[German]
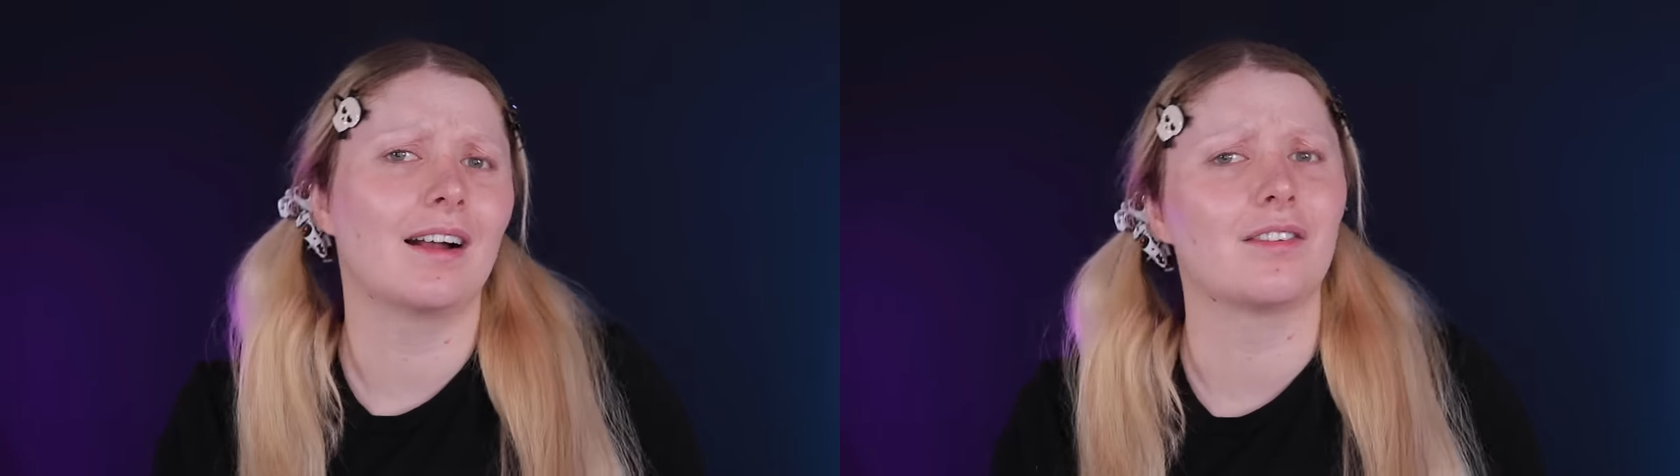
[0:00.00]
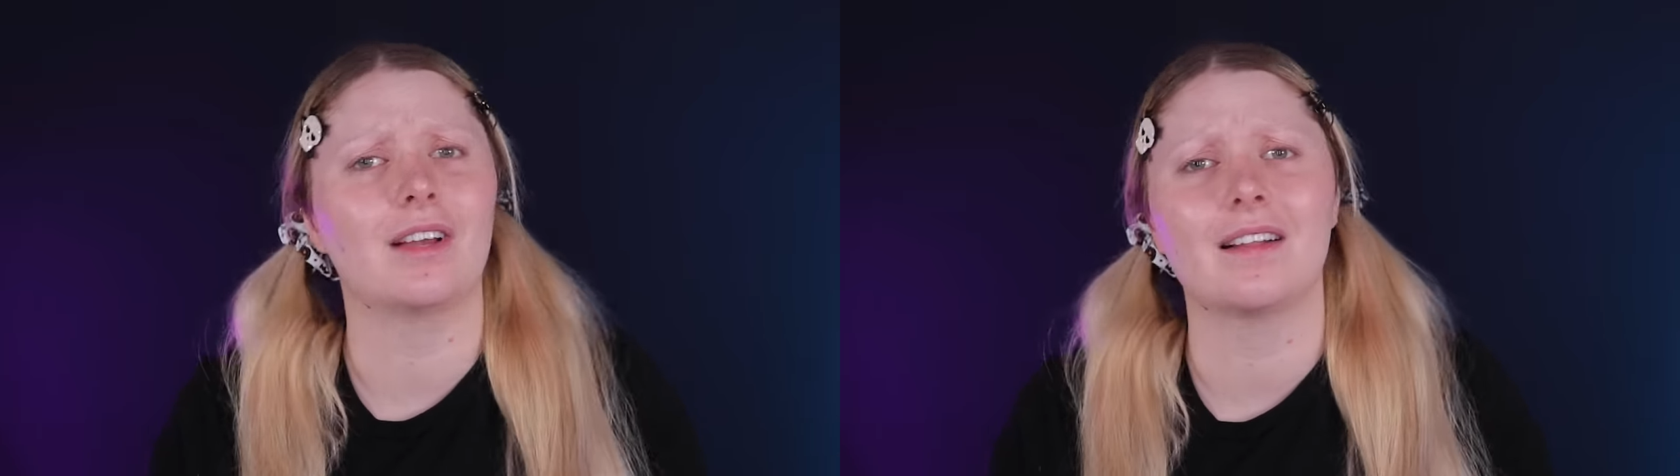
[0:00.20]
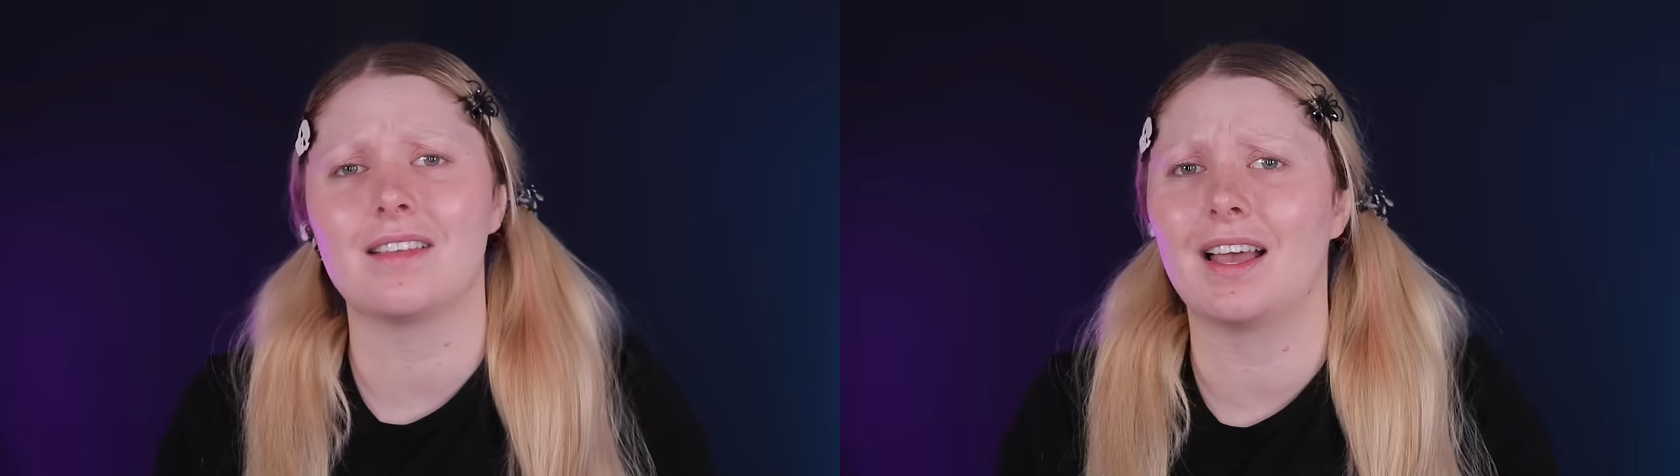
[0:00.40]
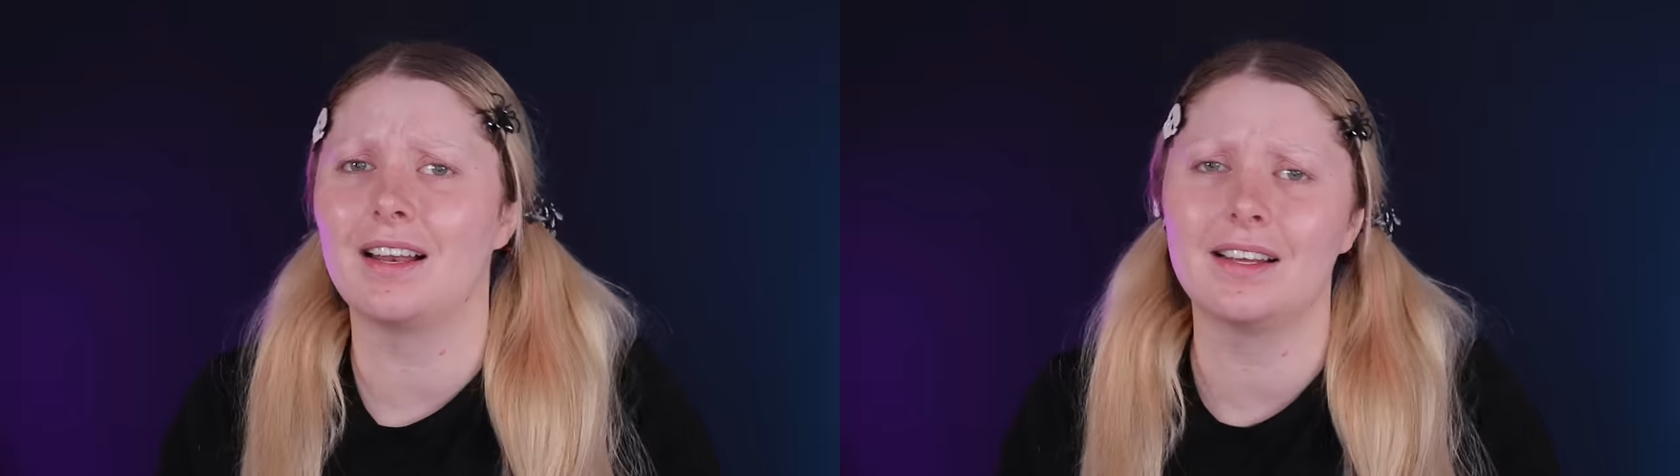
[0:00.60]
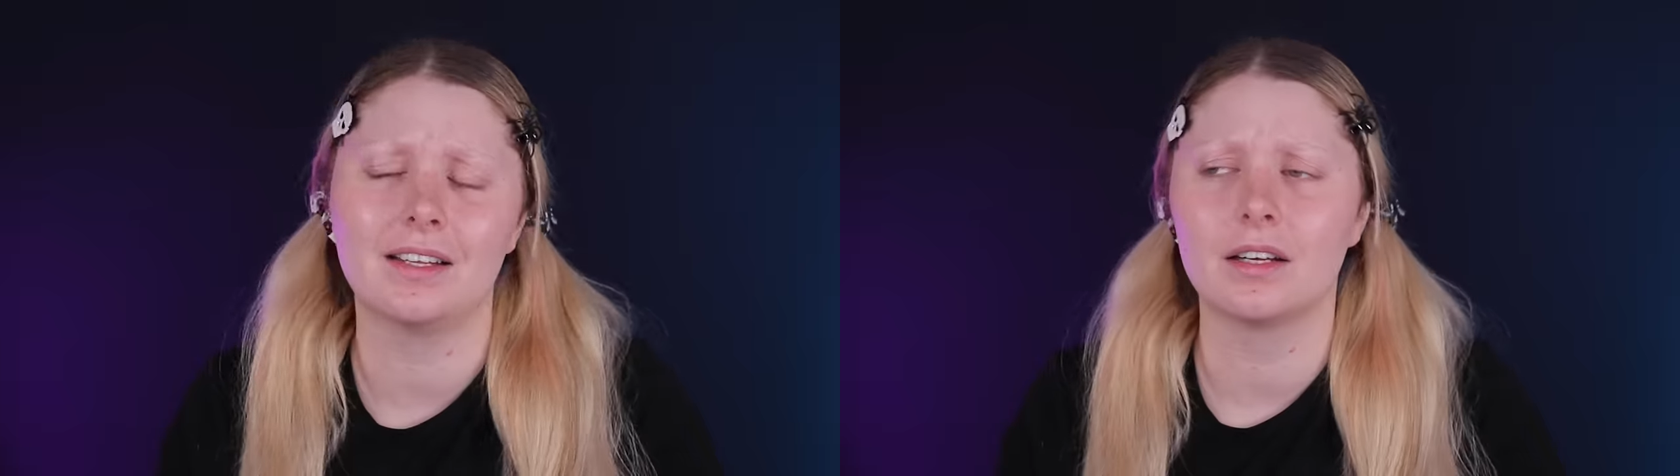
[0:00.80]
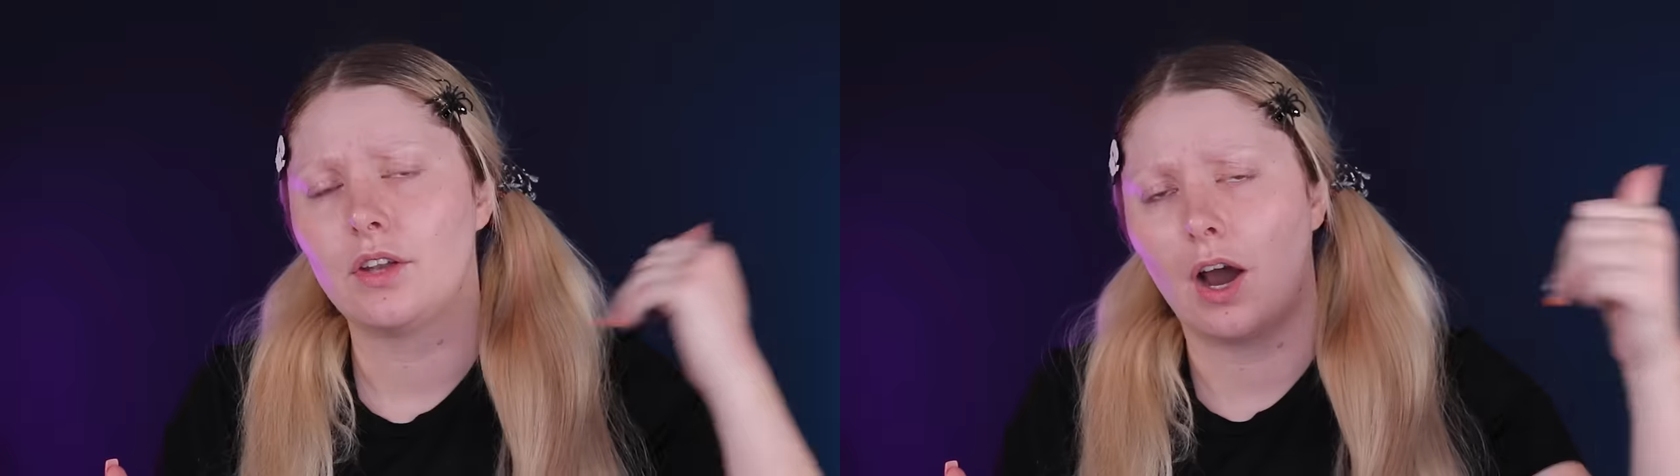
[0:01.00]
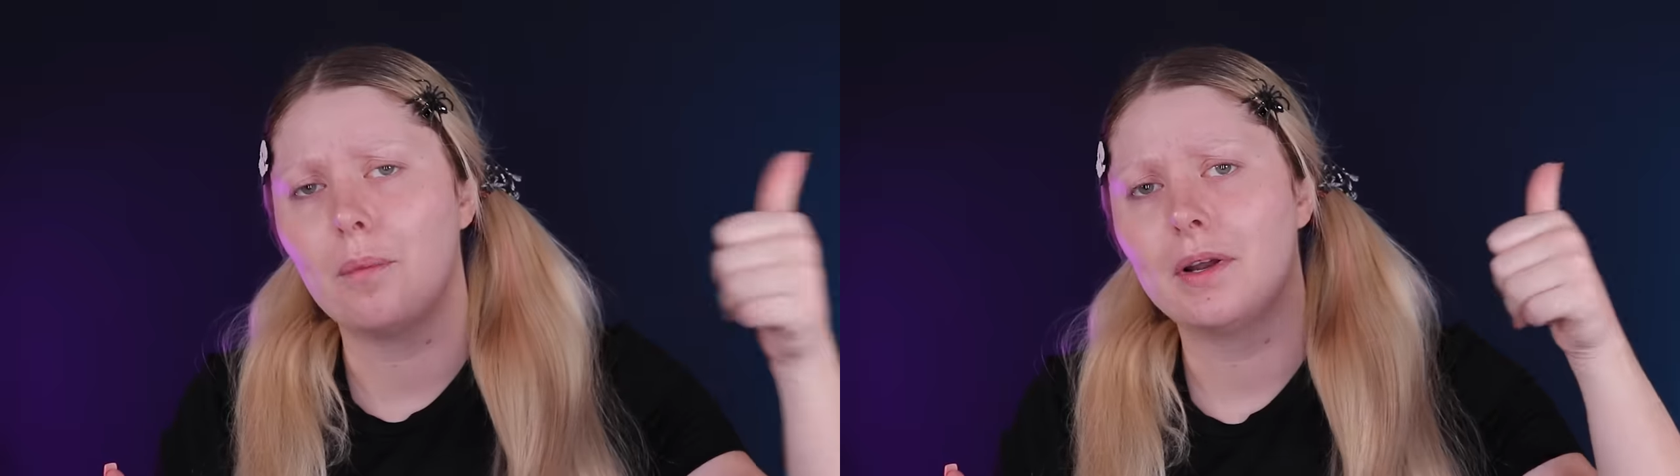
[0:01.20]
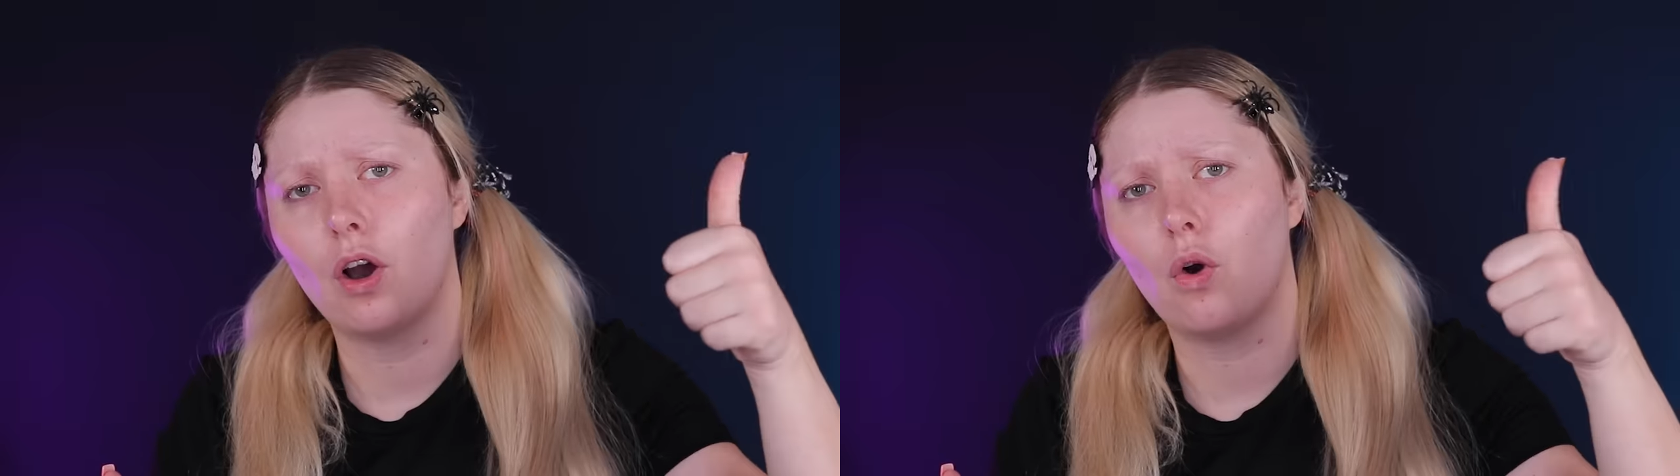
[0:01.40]
Also ganz ehrlich,
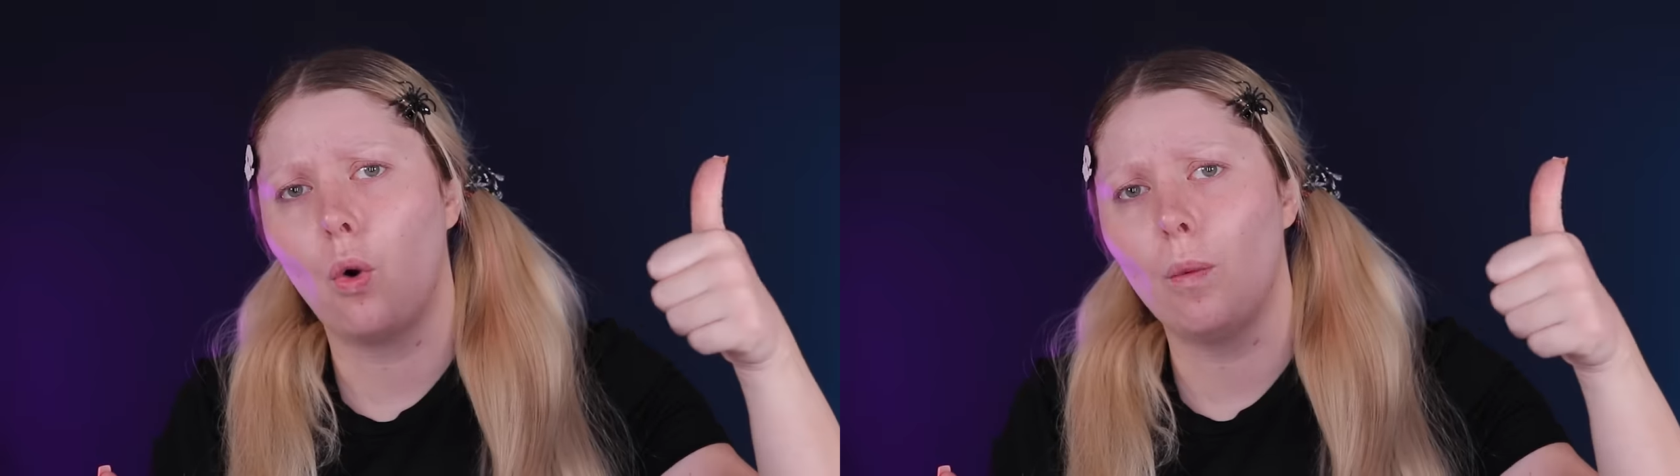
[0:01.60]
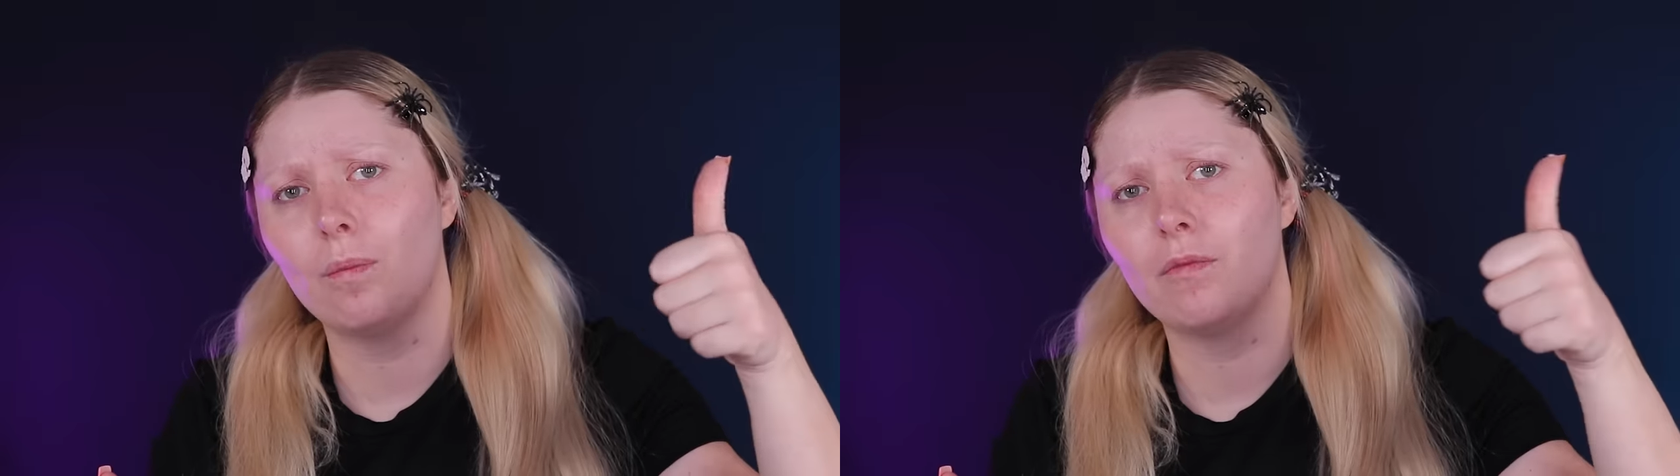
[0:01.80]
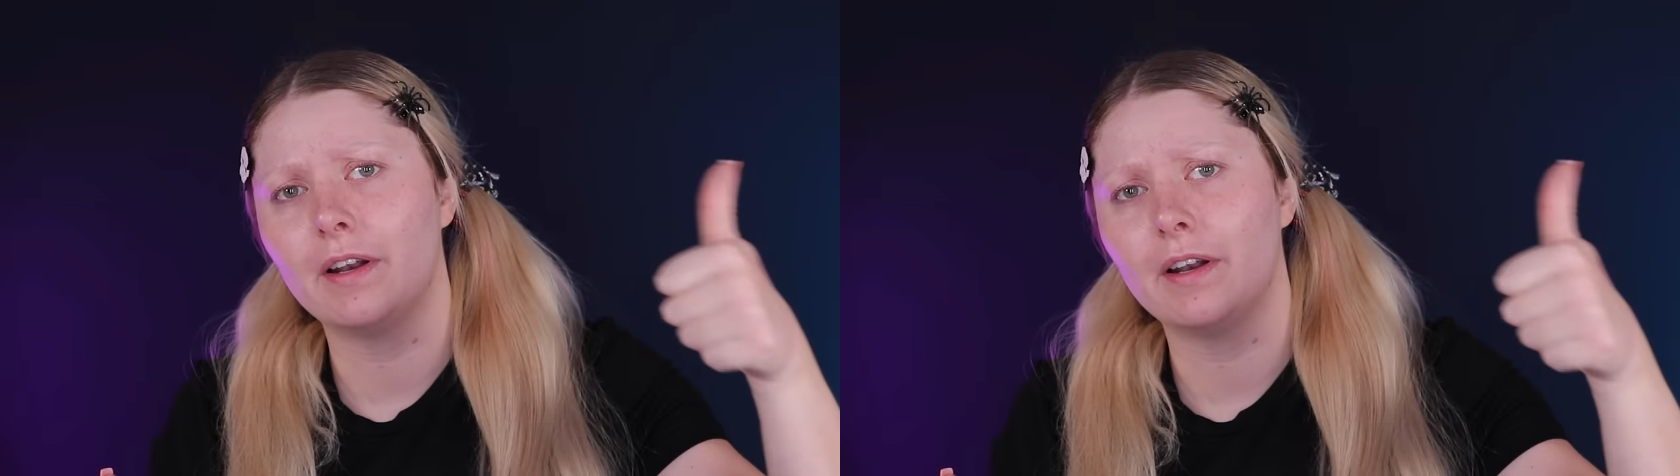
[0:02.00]
Daumen nach oben,